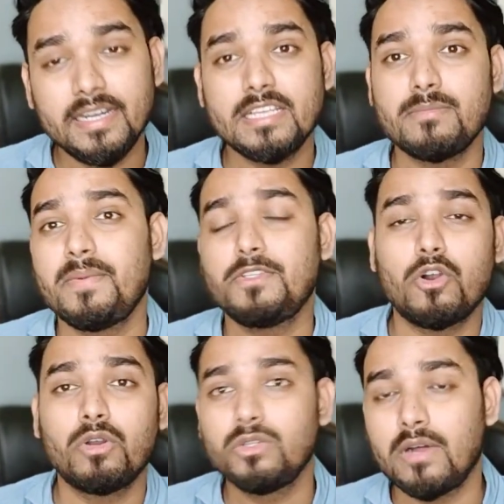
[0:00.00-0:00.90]
डेज में भी
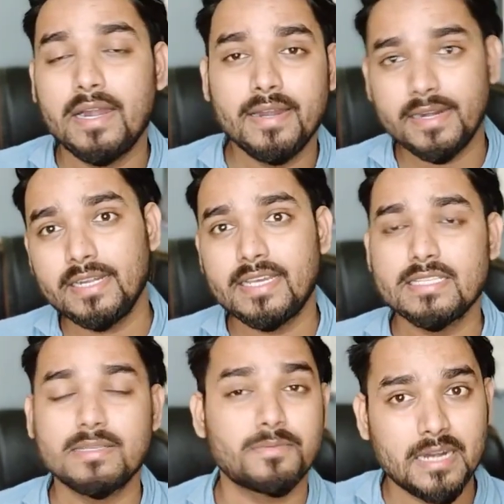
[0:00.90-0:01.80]
जाओगे तो हंड्रेड के
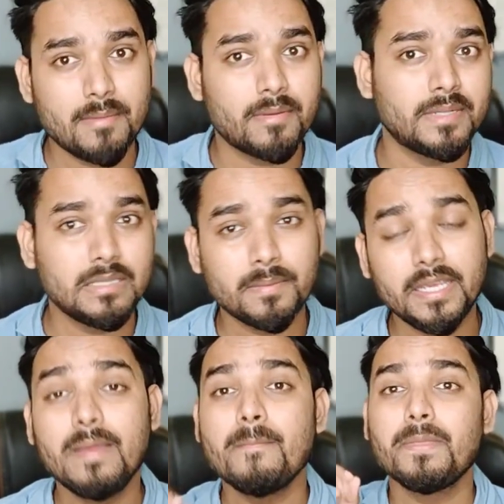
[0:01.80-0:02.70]
सब्सक्राइबर मतलब
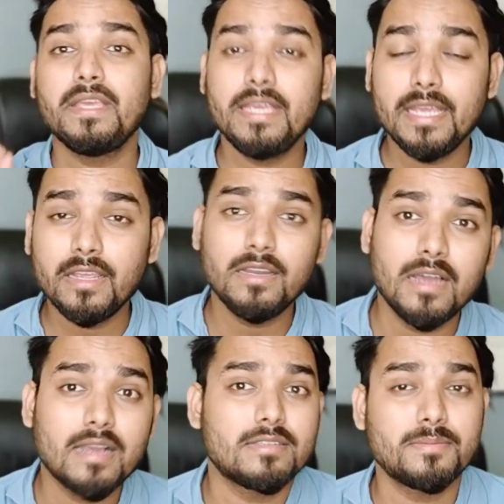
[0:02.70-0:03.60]
कि एक
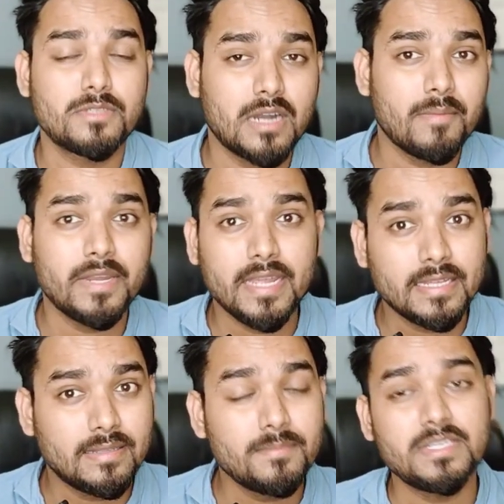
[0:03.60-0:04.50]
लाख सब्सक्राइबर
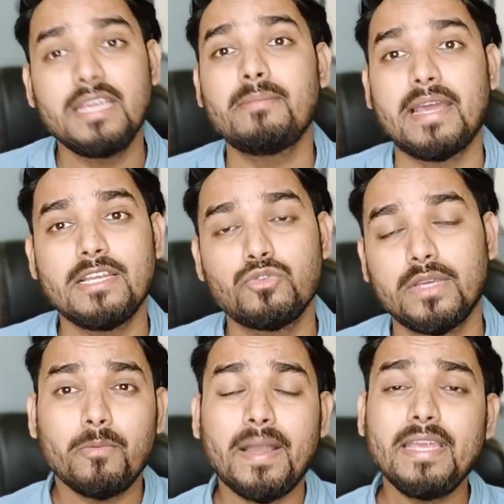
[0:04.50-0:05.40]
एकदम से ही माइनस हो
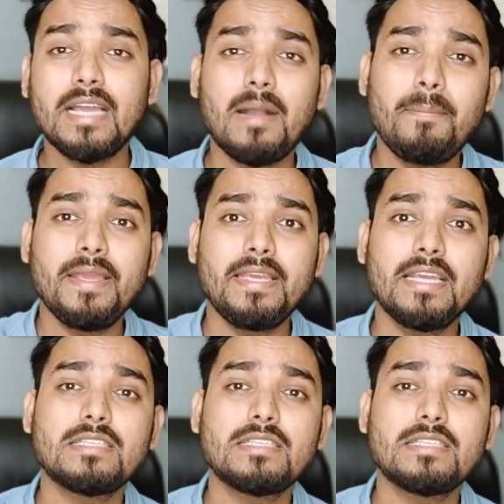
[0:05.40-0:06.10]
गया भाई यहाँ पे ये